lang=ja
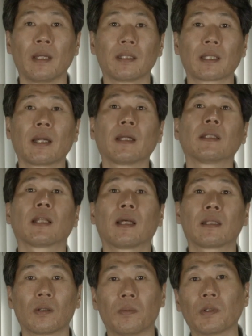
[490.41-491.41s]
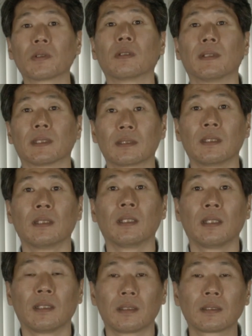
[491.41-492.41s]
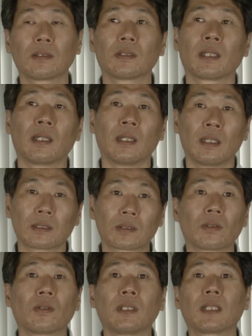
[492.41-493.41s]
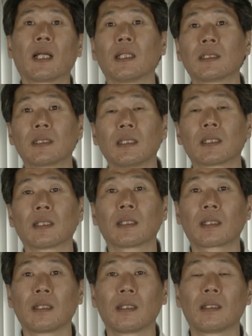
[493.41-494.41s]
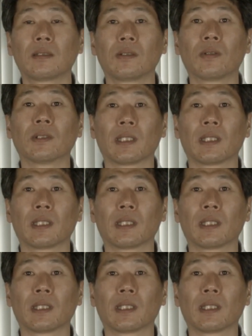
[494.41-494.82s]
大変だなと思ってます。ですので、それを理解していただけれるよう